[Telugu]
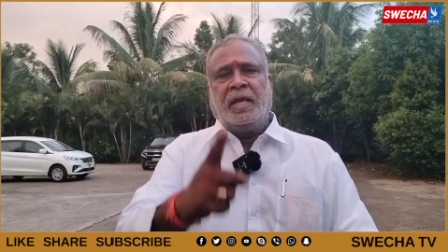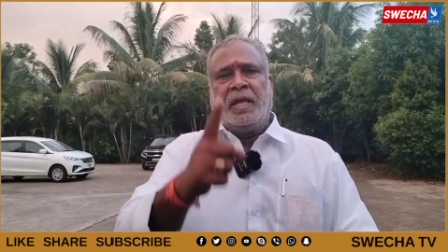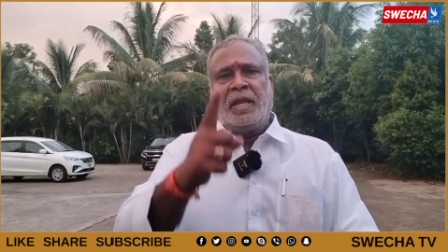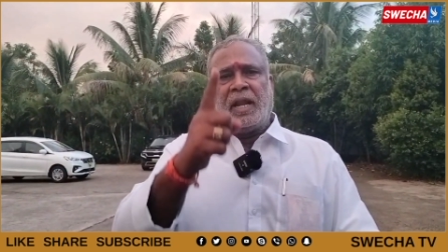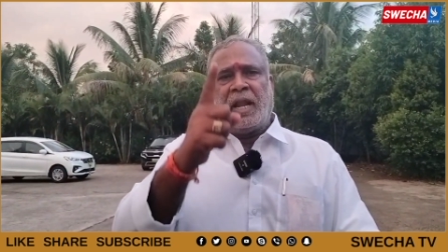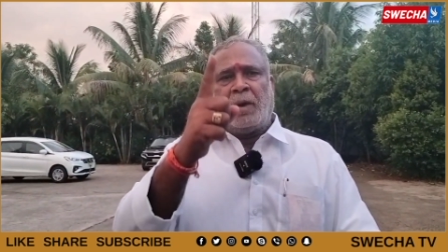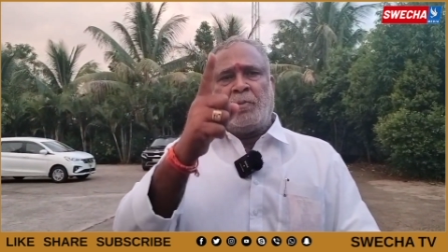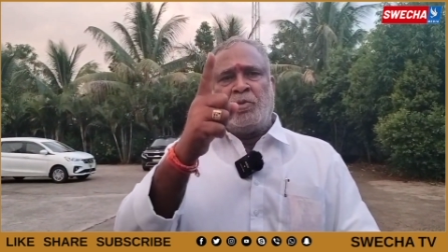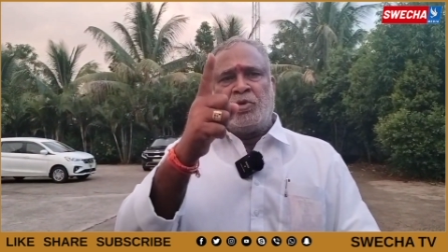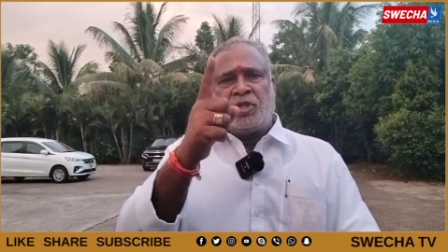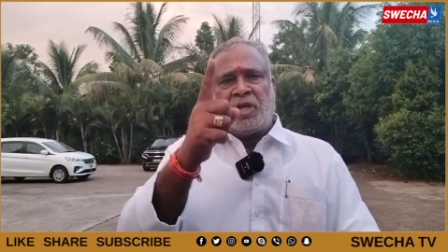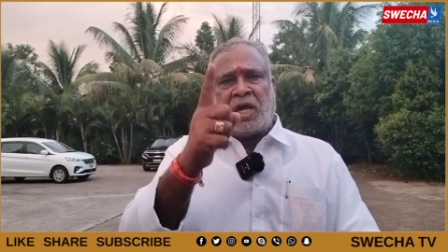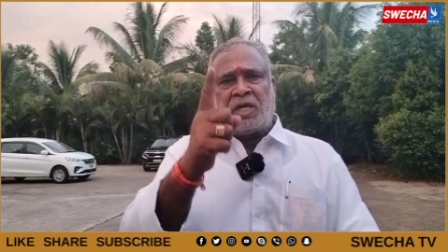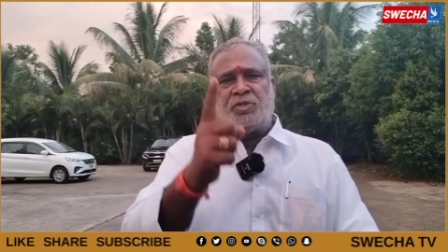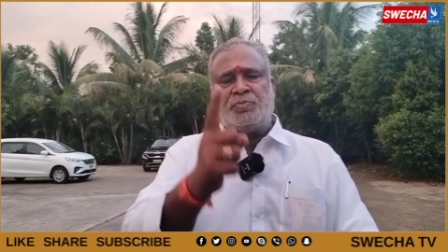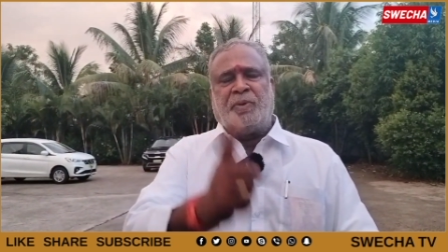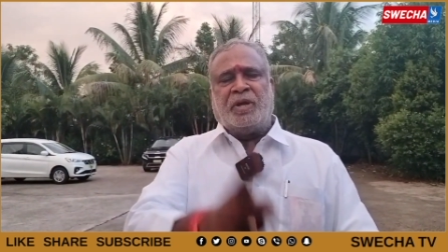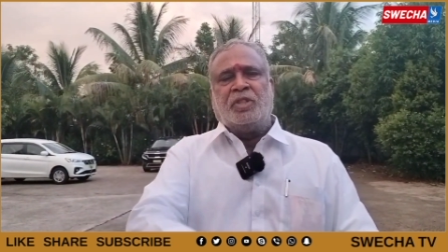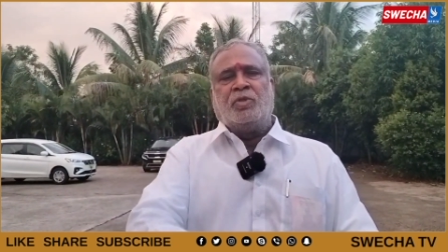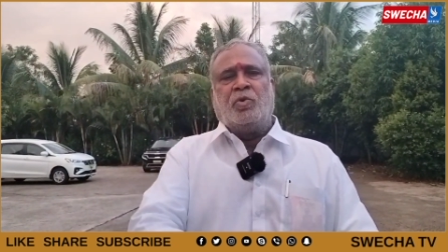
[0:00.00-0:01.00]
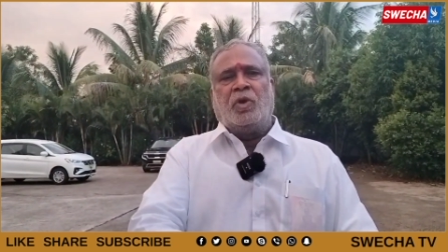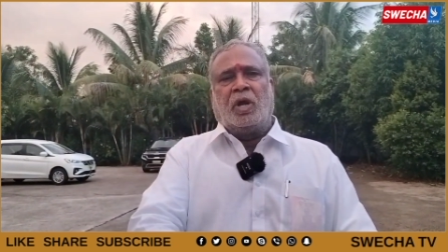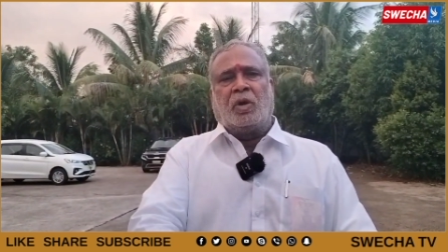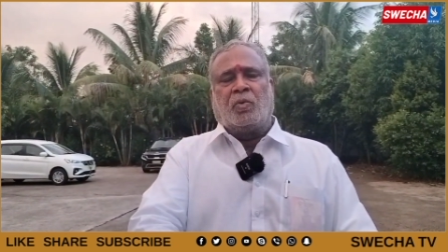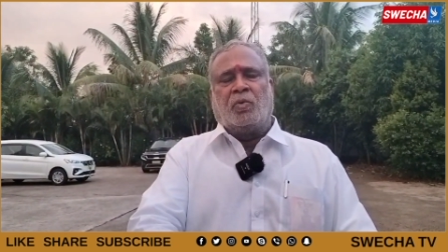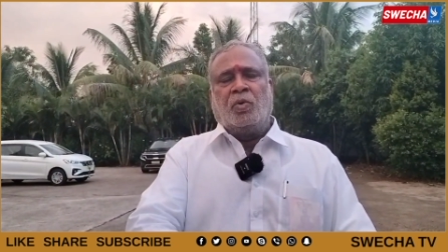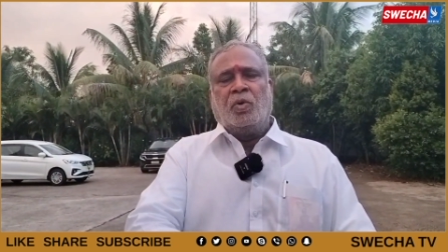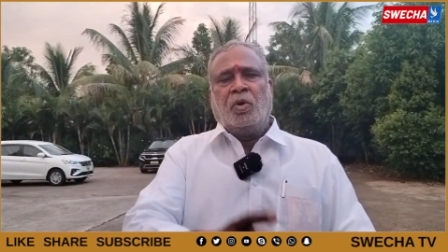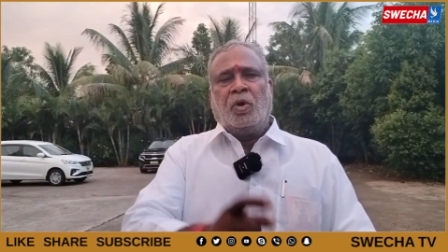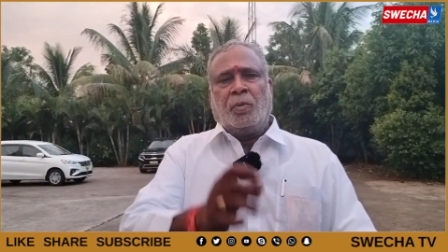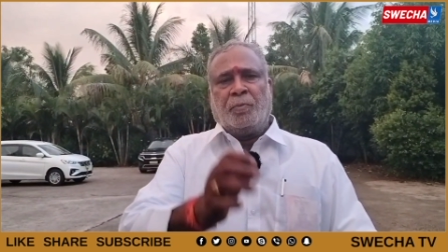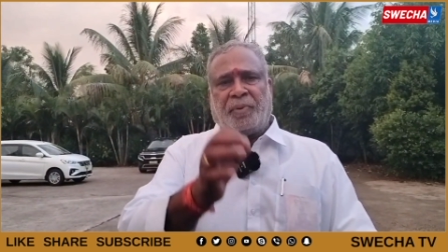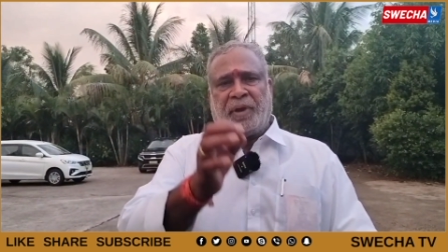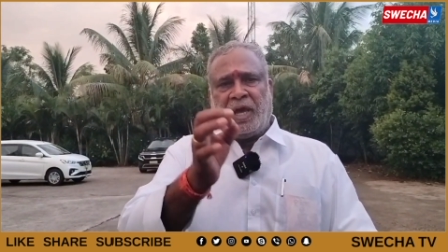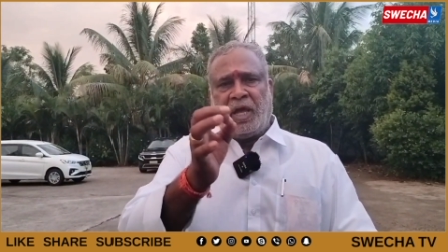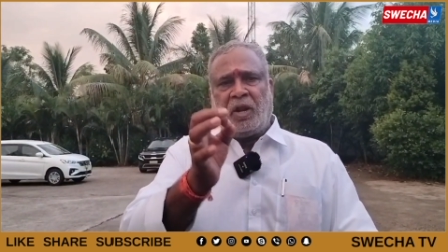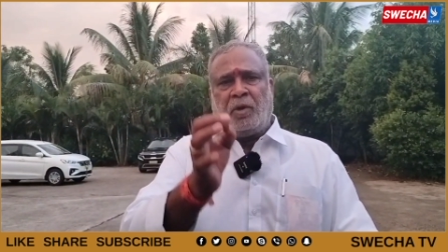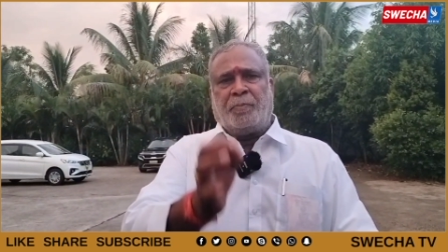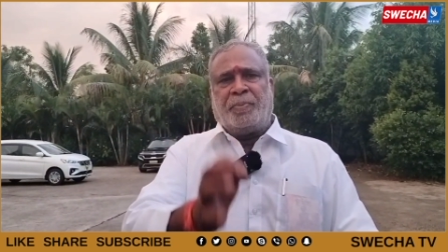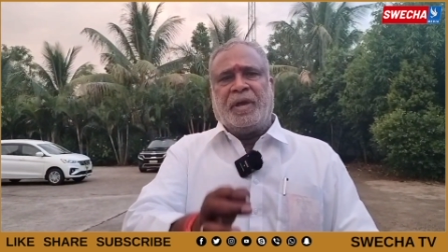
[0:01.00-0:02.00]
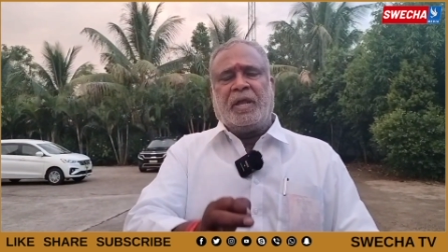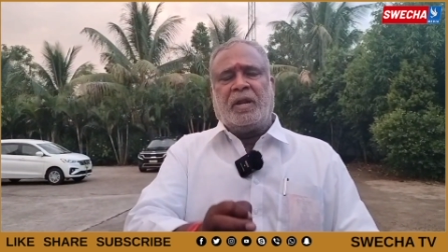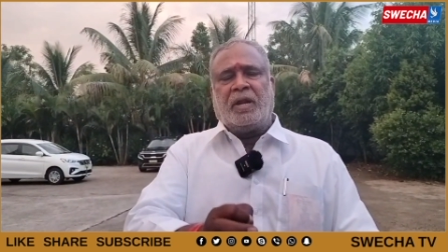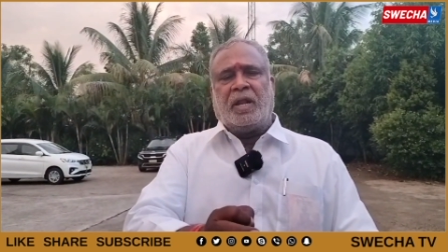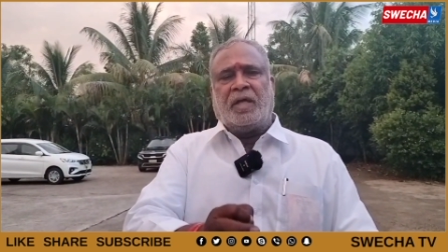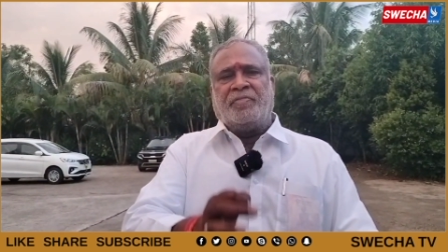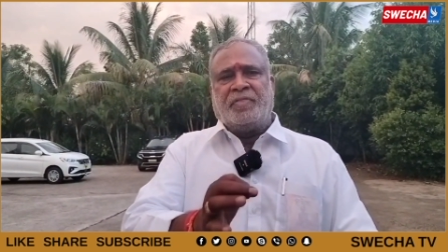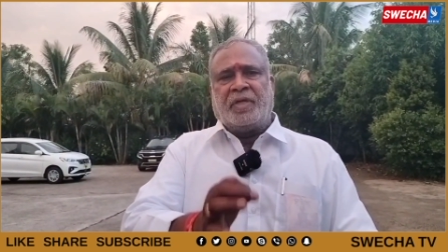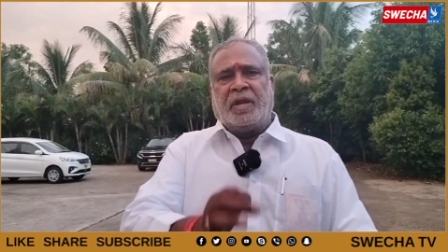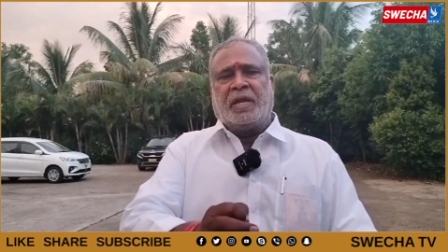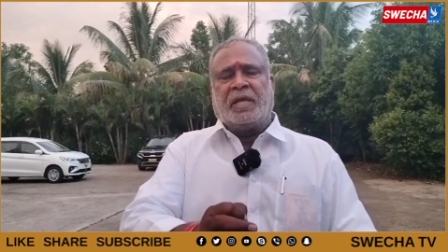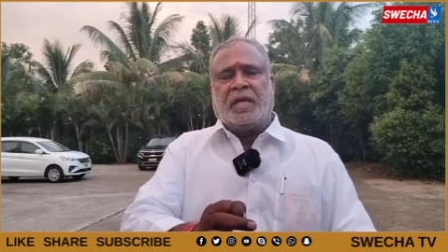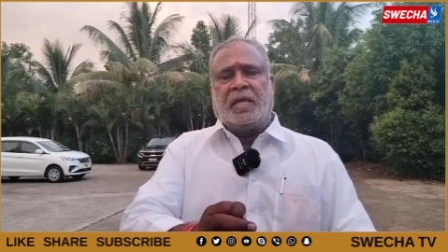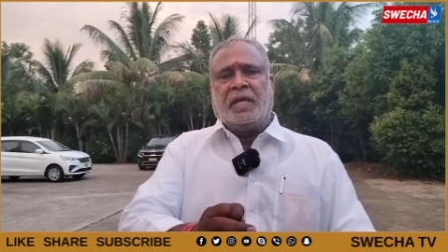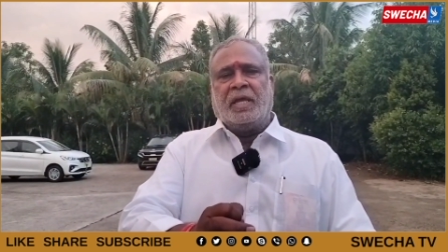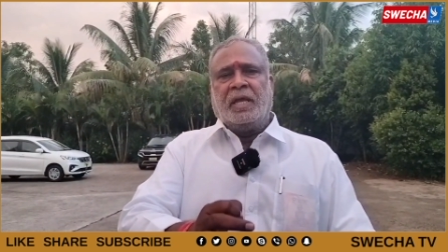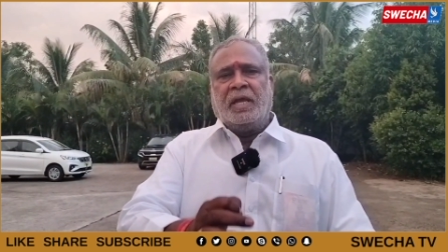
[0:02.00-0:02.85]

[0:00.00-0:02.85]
నా ముదిరాజ్ బంధువులకు పేరు పేరున అందరికీ